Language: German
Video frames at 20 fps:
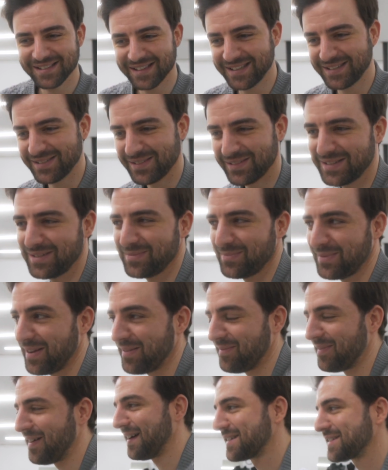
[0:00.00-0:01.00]
Also ich bin
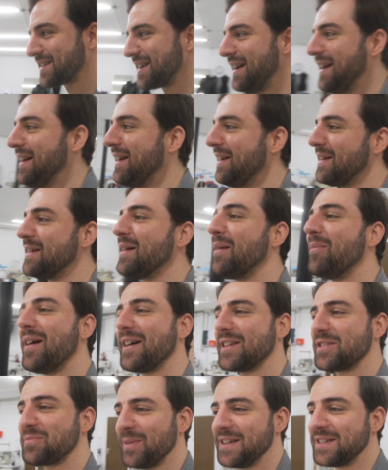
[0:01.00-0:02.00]
am Arsch. Ja, am
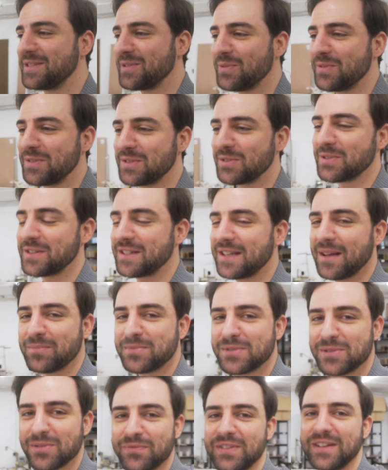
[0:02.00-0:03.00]
Arsch bin ich sowieso. Ich
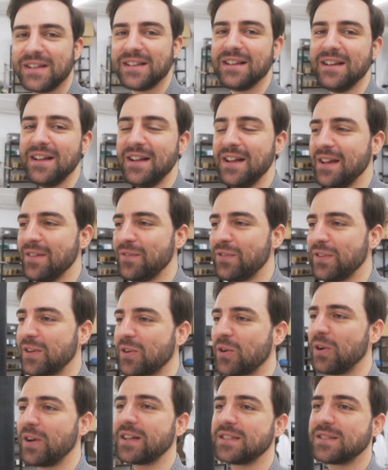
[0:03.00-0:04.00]
habe so viel für die
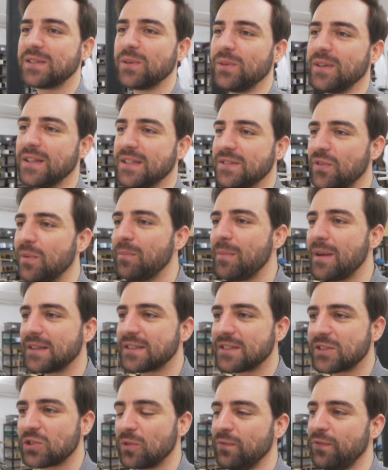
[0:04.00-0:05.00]
Kollektion jetzt für
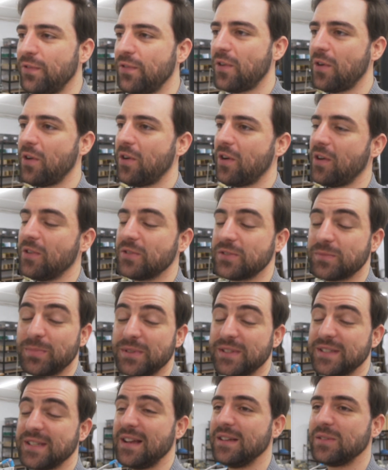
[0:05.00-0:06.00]
März schon voraus
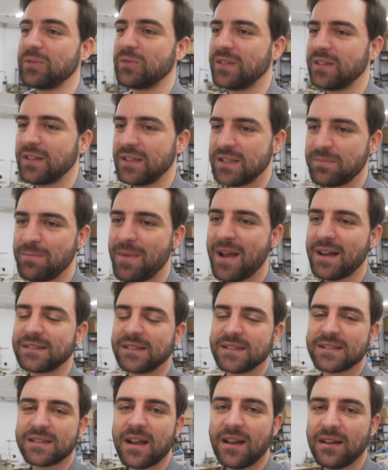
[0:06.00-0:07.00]
bezahlt und ich merke
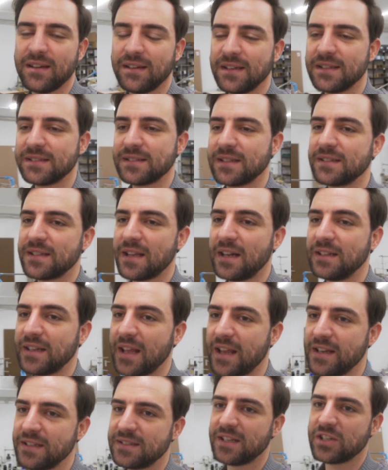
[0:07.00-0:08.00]
das gerade, dass das
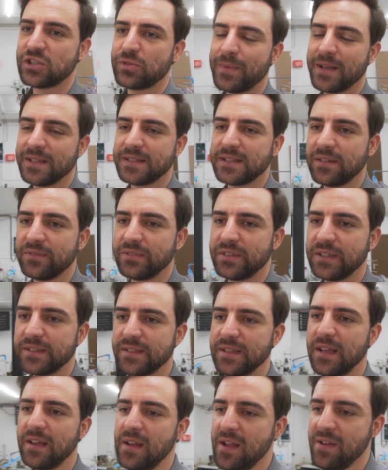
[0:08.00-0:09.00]
halt echt sehr schmerzhaft
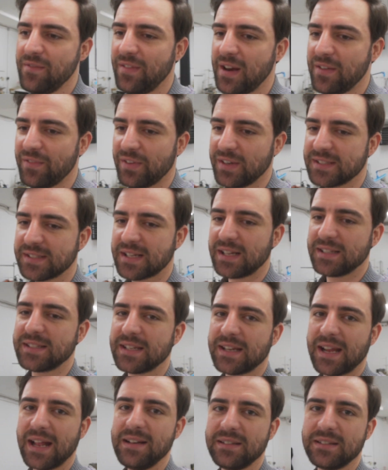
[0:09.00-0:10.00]
ist, weil einfach das
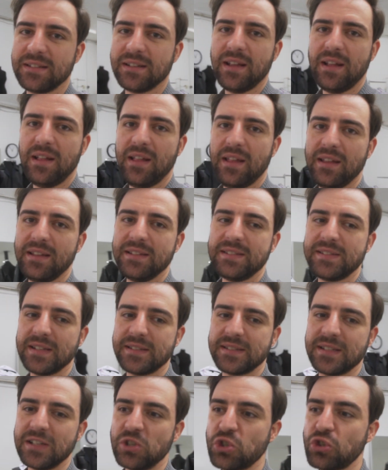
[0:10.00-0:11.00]
ganze Geld ist
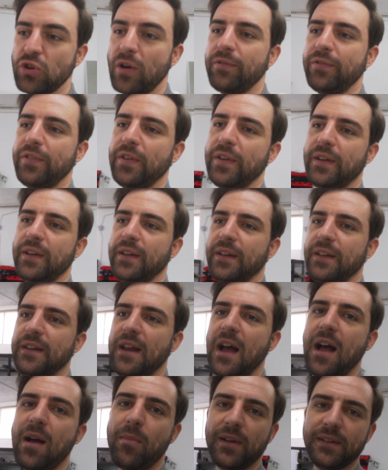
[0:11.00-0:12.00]
jetzt in Stoffe,
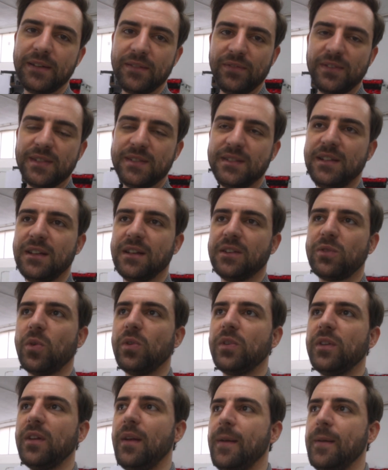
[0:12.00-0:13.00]
in Arbeit investiert
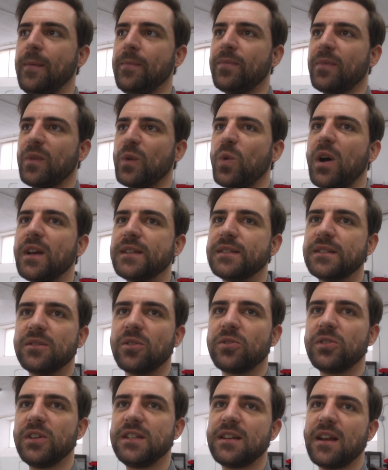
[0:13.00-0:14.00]
und du hast
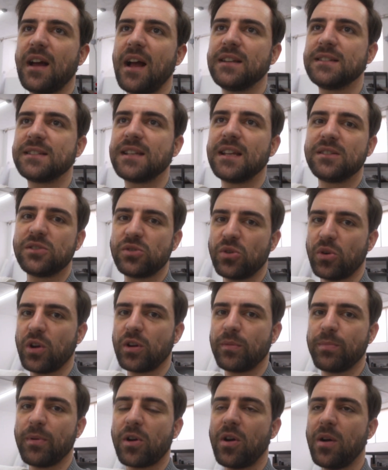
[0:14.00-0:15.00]
noch nicht einen Cent
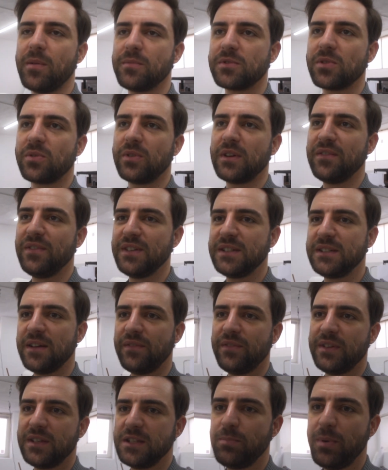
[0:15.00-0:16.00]
zurückbekommen. So, und ihr wisst
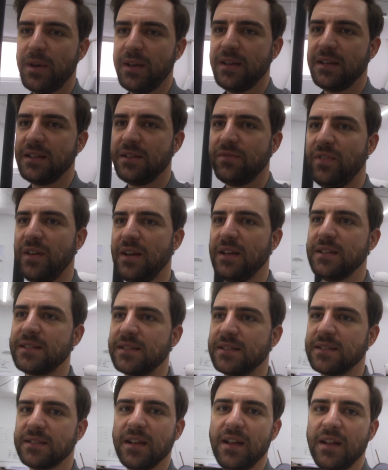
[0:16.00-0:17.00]
ja, wie ich bin. Ich will
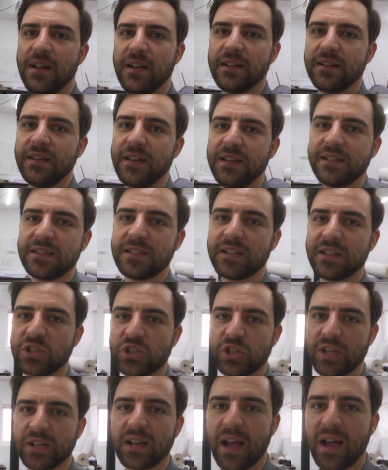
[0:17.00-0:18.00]
jetzt nicht
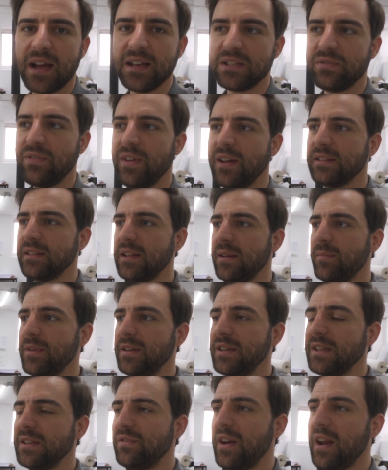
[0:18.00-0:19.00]
stinkreich werden
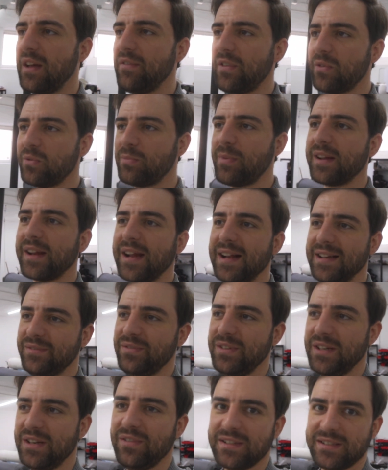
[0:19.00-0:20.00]
damit. Ich will einfach nur mein Geld
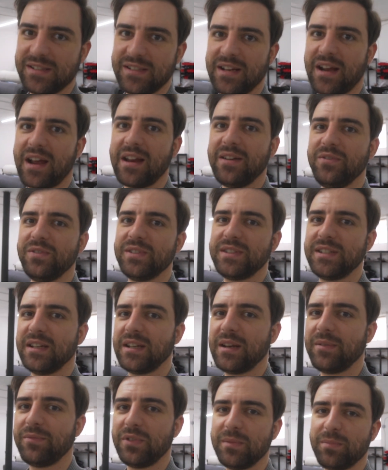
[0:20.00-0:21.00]
wieder, was ich rein
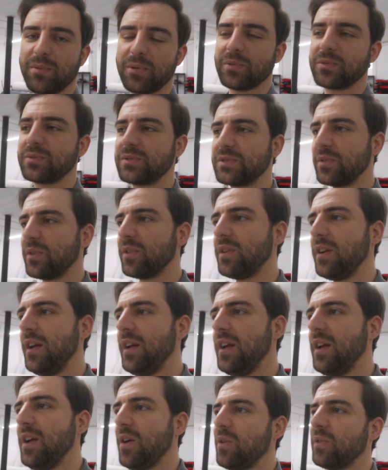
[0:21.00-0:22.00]
investiert habe für die Produktion.
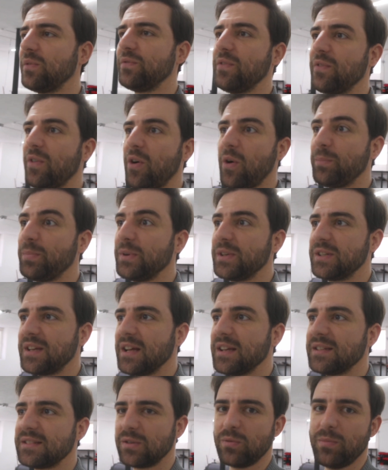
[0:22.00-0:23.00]
Und ob ich
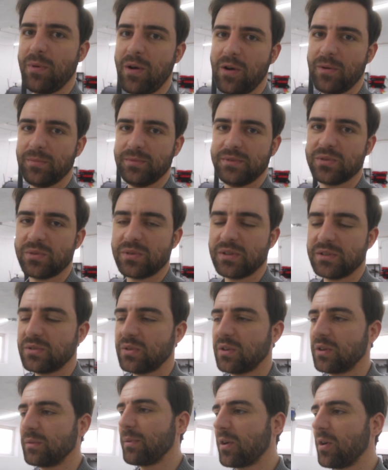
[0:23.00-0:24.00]
das überhaupt sogar
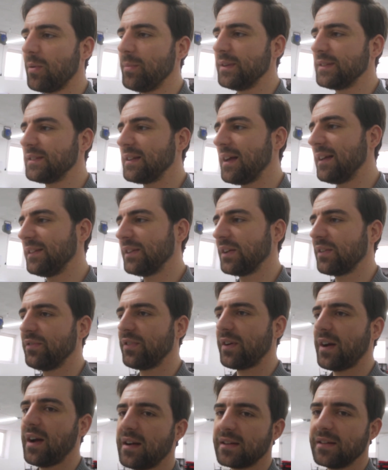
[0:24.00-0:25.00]
zurückbekomme, ist eine andere
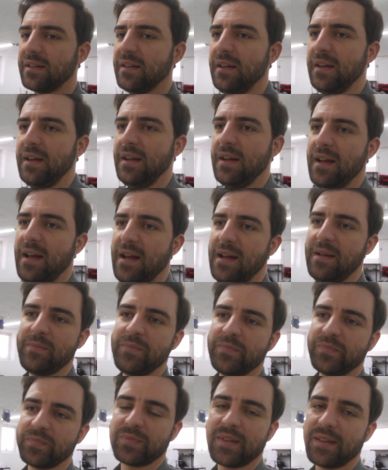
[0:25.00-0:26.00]
Frage.
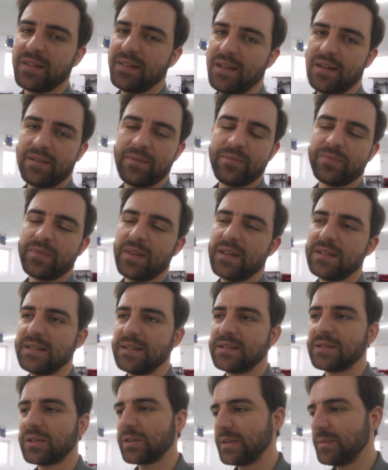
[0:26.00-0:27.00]
Ähm, ja, es
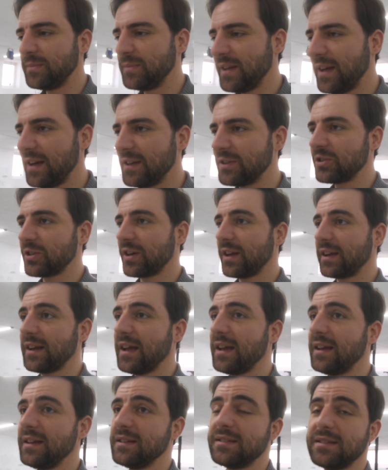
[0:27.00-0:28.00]
ist trotzdem sehr anstrengend.
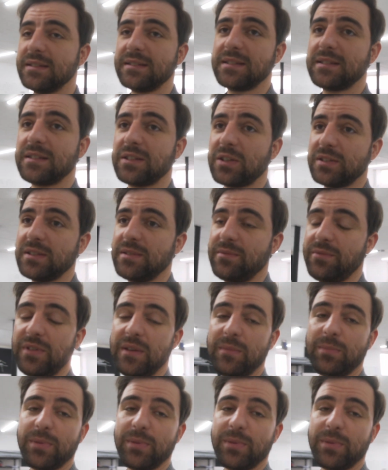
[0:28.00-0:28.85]
Ey, es ist trotzdem viel